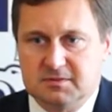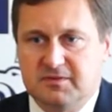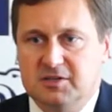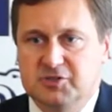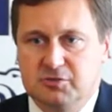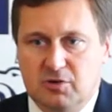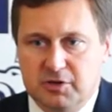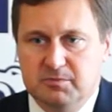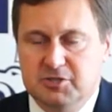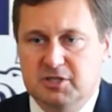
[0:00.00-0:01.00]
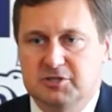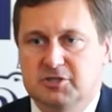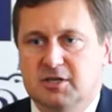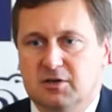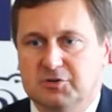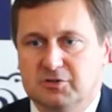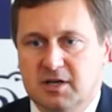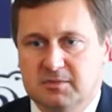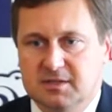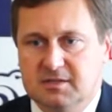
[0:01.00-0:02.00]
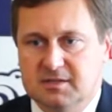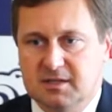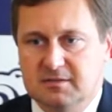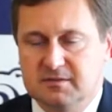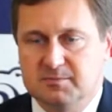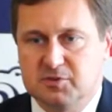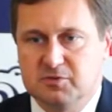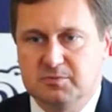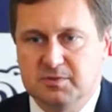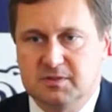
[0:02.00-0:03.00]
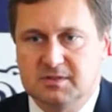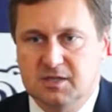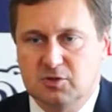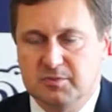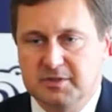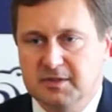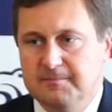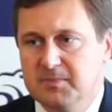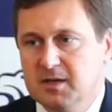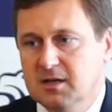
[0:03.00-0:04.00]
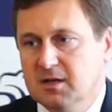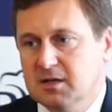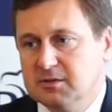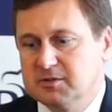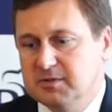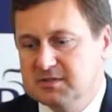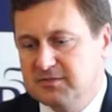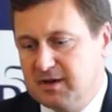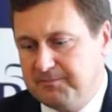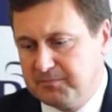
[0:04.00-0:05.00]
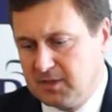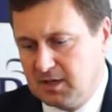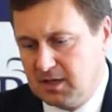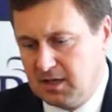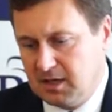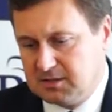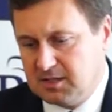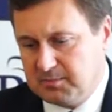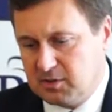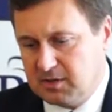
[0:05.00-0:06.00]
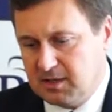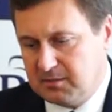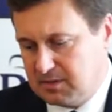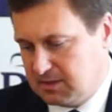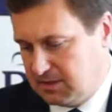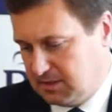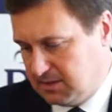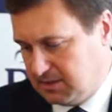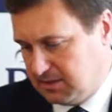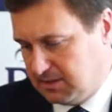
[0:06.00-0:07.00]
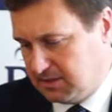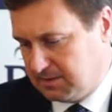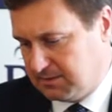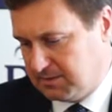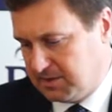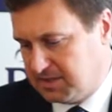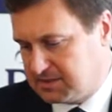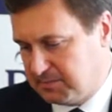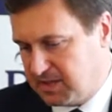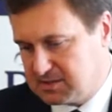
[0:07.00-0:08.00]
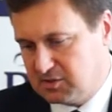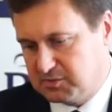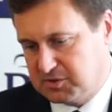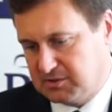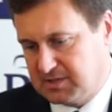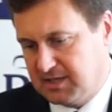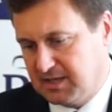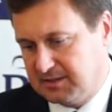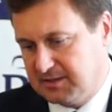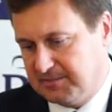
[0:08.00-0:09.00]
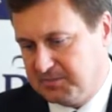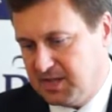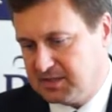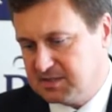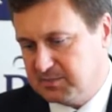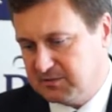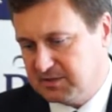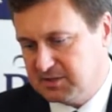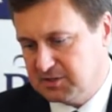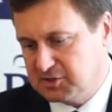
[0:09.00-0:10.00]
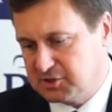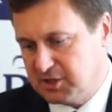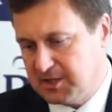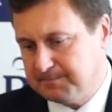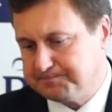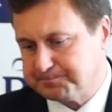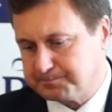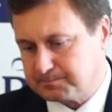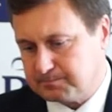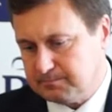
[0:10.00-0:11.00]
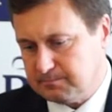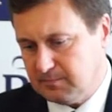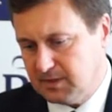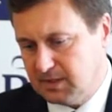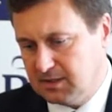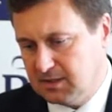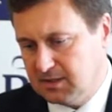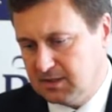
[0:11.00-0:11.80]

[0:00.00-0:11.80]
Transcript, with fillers: walczyło i myślę, że osiągamy ten cel w sposób znakomity. Proszę Państwa, ten program y, jest bardzo dobrze oceniany. Ja chcę powiedzieć, że y,